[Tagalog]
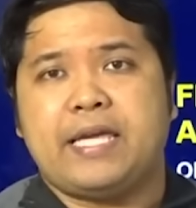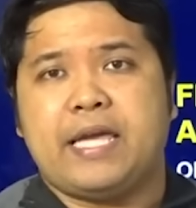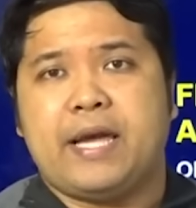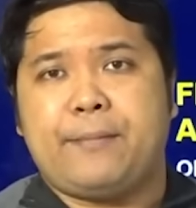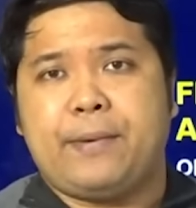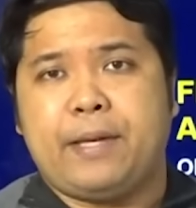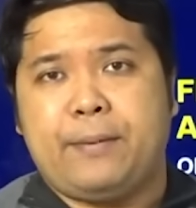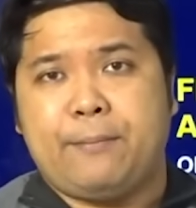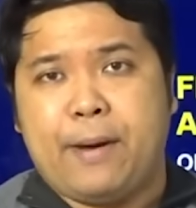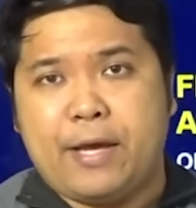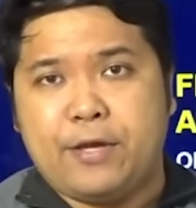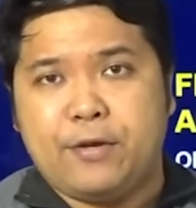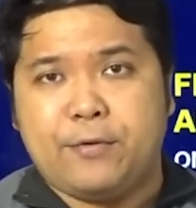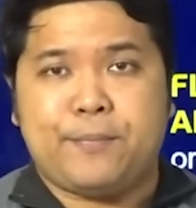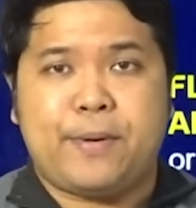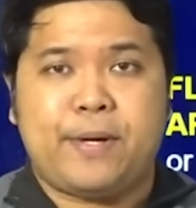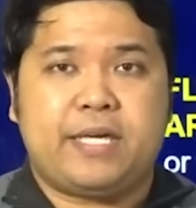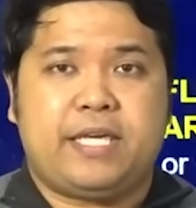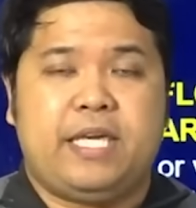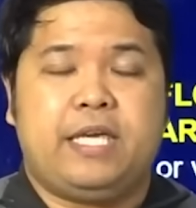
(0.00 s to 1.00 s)
Kaya iba
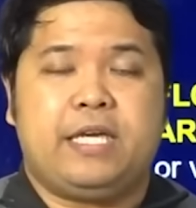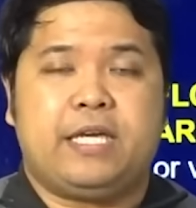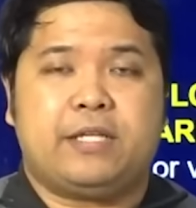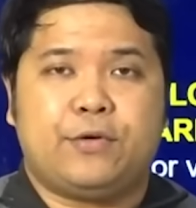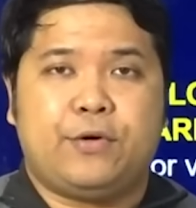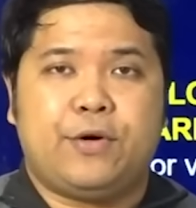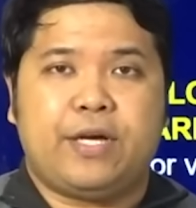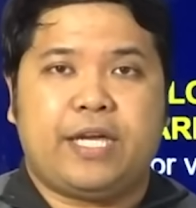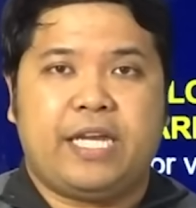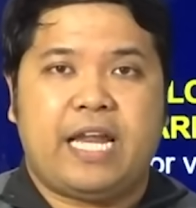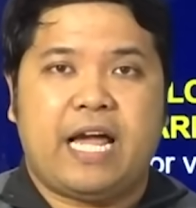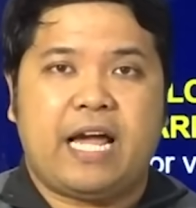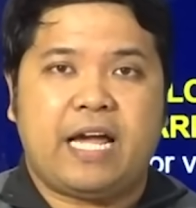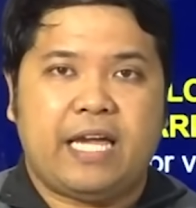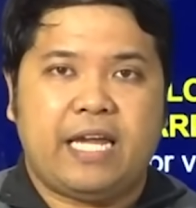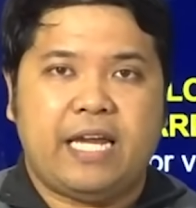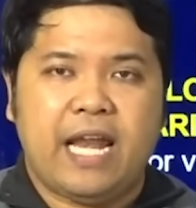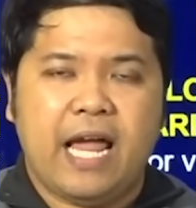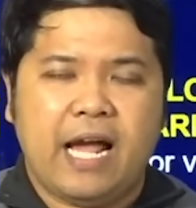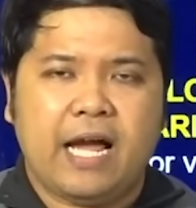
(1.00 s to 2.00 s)
yung pag-iingat ho ang
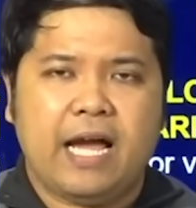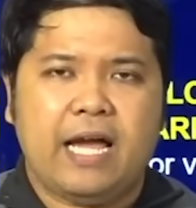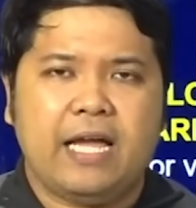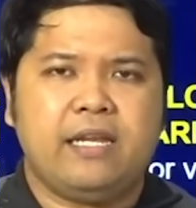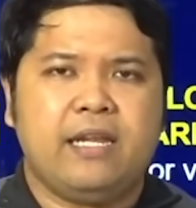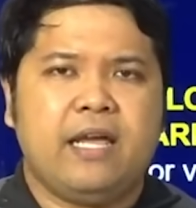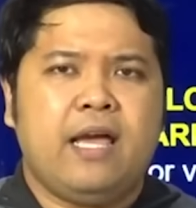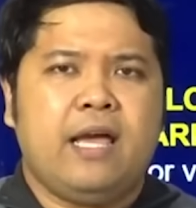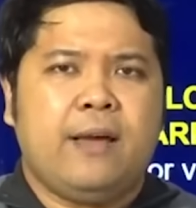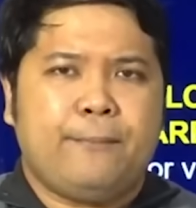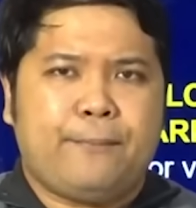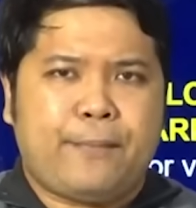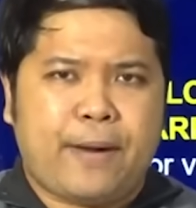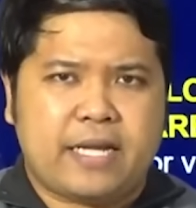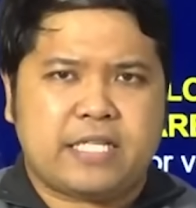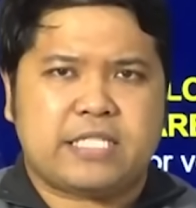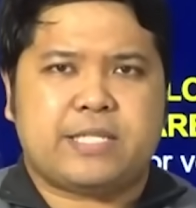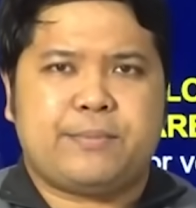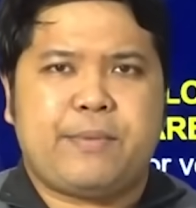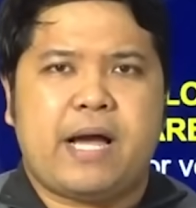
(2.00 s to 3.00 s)
kinakailangan
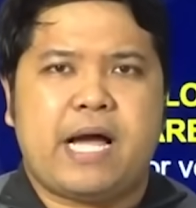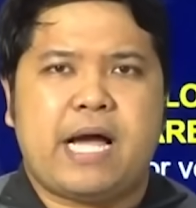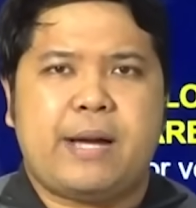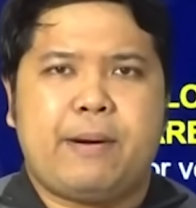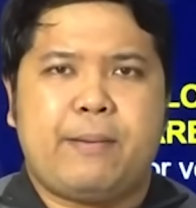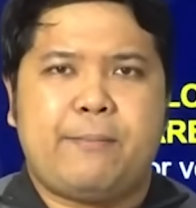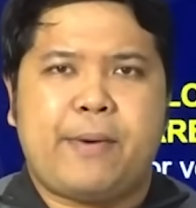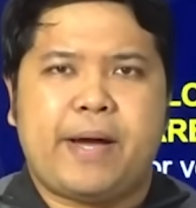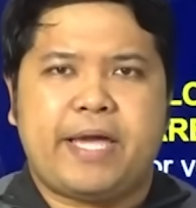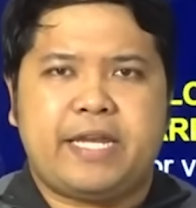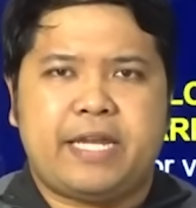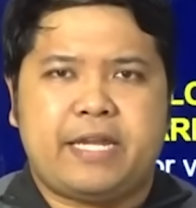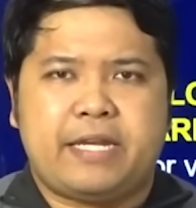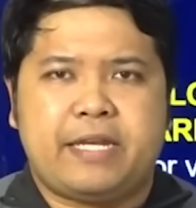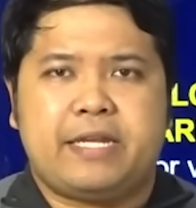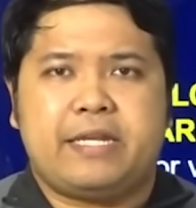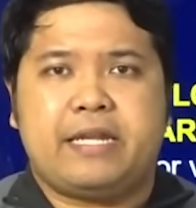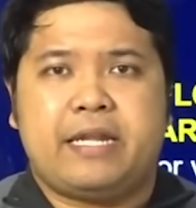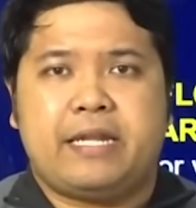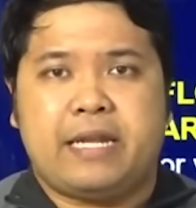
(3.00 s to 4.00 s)
para sa mga kababayan
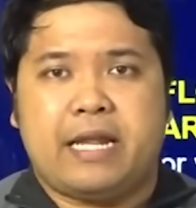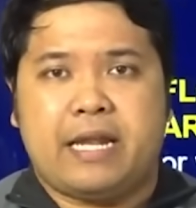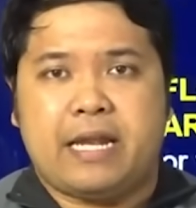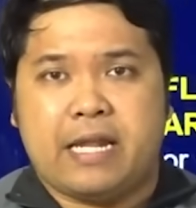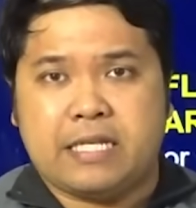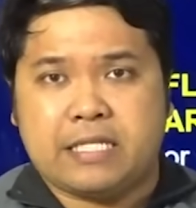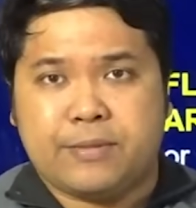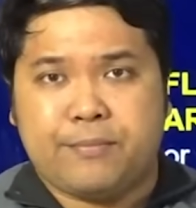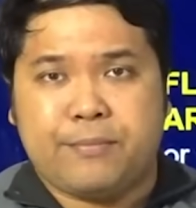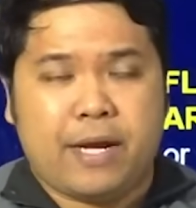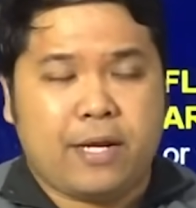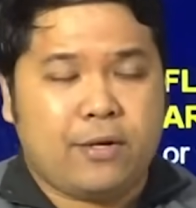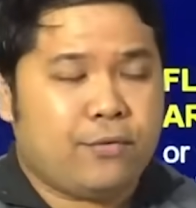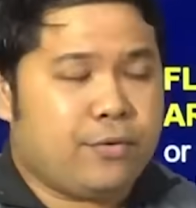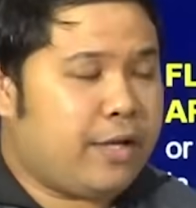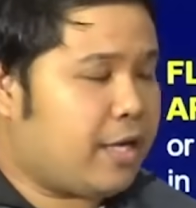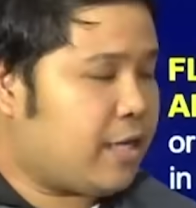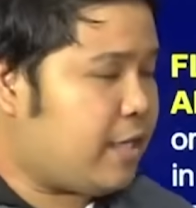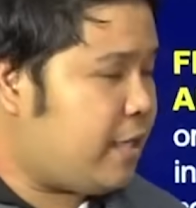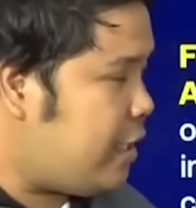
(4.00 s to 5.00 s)
na, na nasa mga
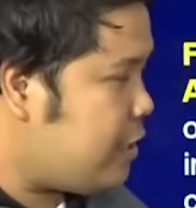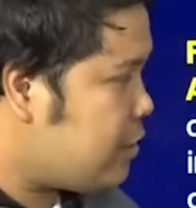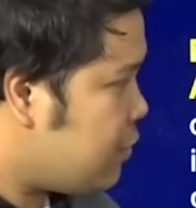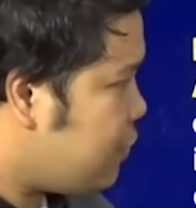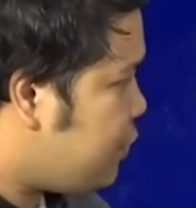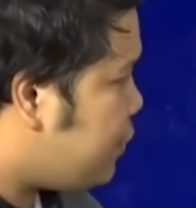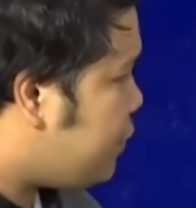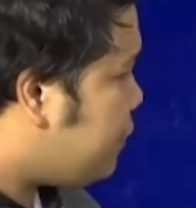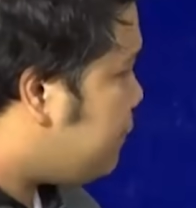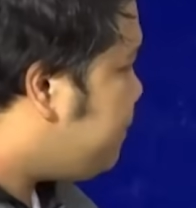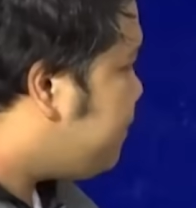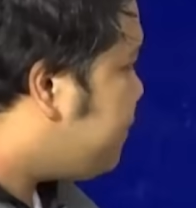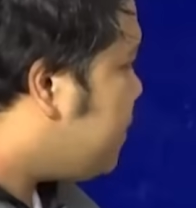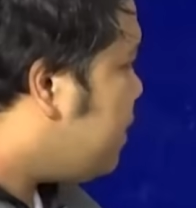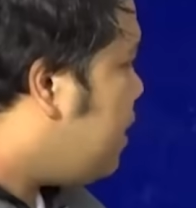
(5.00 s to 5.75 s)
lugar na ito.